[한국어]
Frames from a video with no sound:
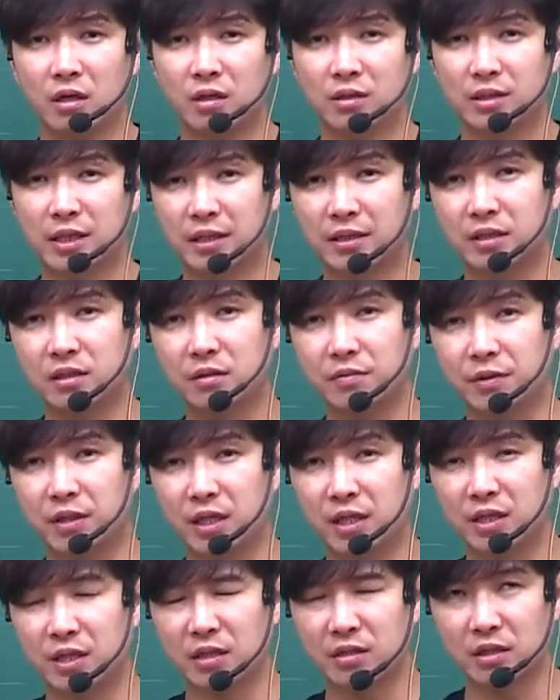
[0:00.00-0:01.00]
4등급
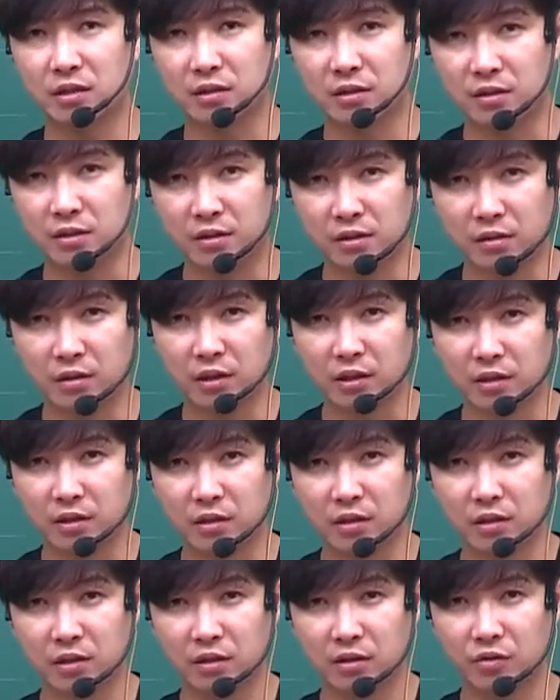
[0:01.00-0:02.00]
이하인 학생들은 들어야 돼.
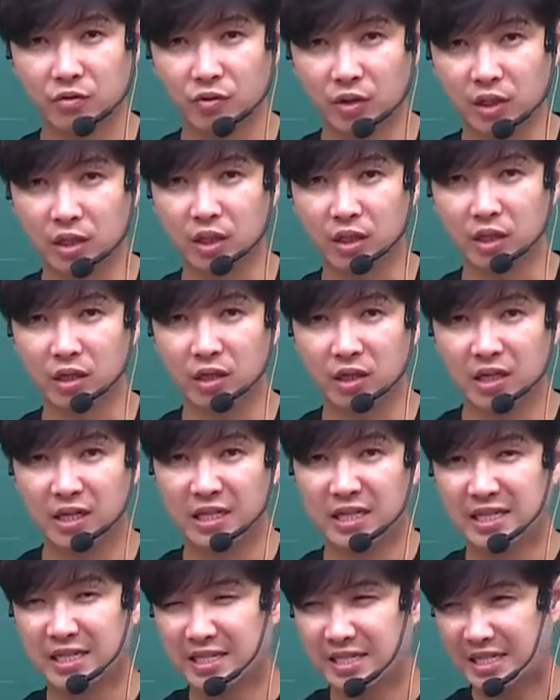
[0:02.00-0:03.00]
왜냐?
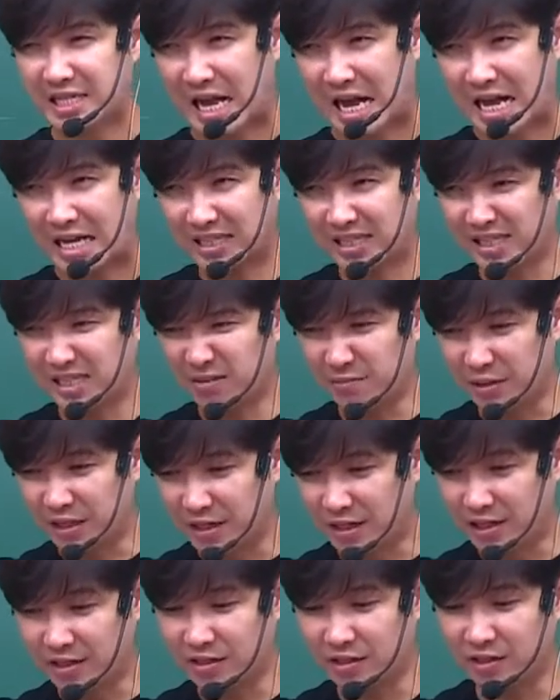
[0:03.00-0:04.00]
4등급
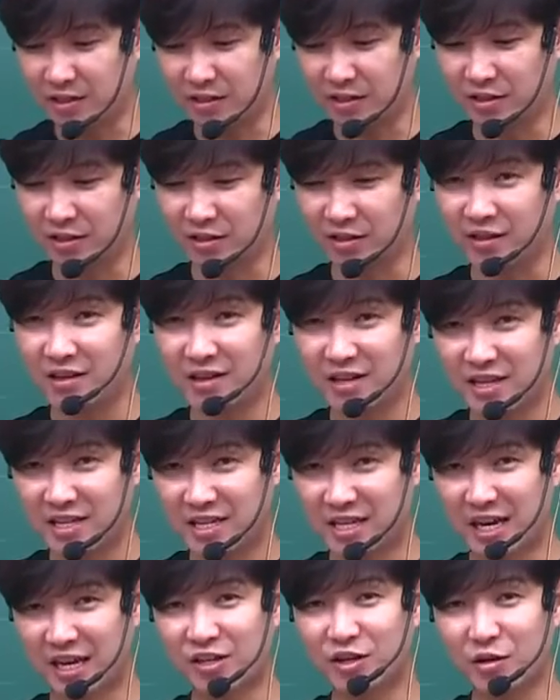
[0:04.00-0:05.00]
이하란 얘기는
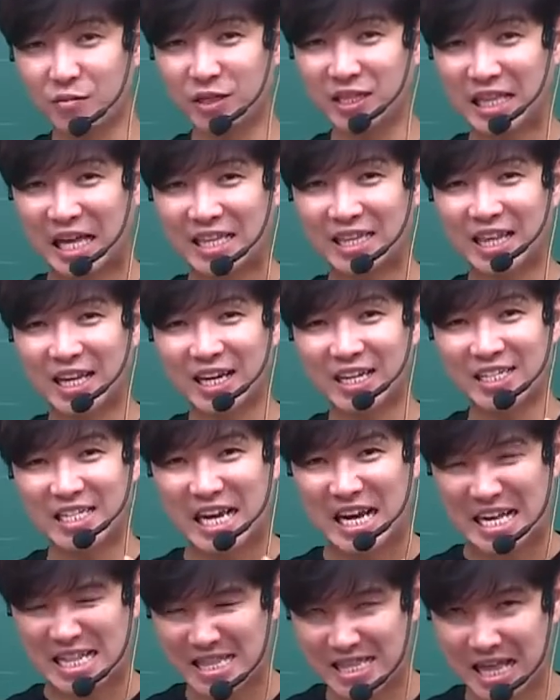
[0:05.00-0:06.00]
개념이 탄탄하지
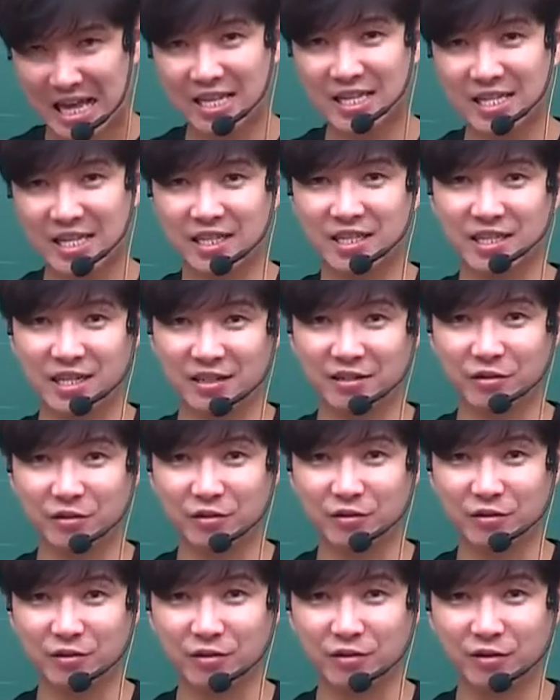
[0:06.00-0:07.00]
않다는 얘기야
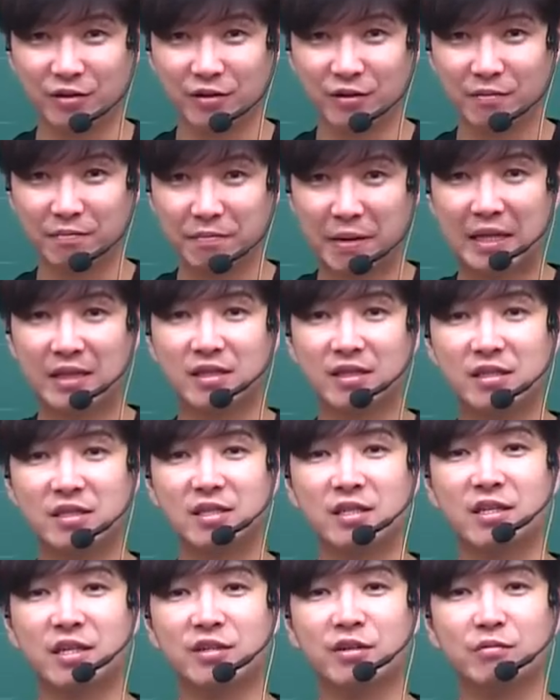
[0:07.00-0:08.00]
이거.
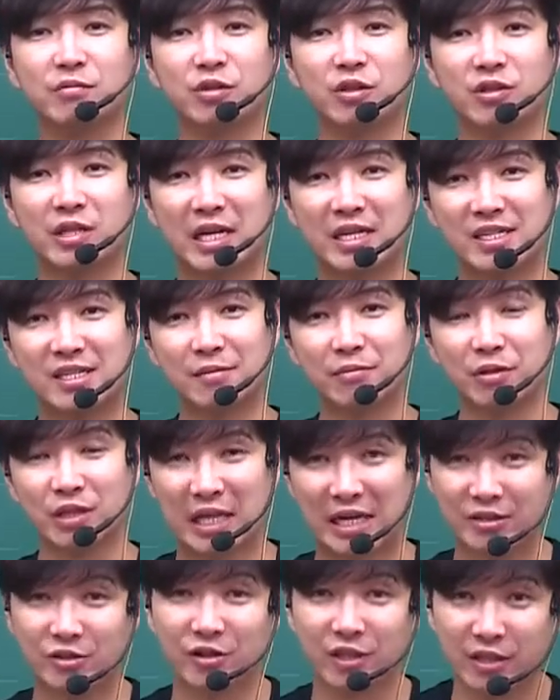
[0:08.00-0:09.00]
반드시 개념부터 다시 한번
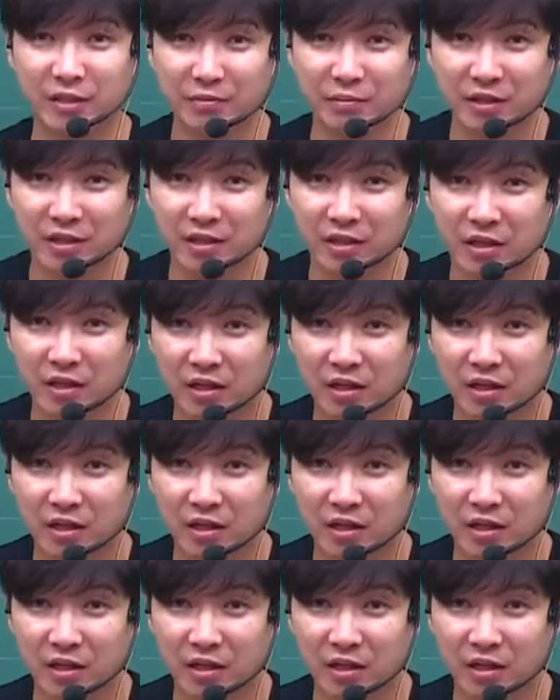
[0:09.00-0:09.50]
다져야 됩니다.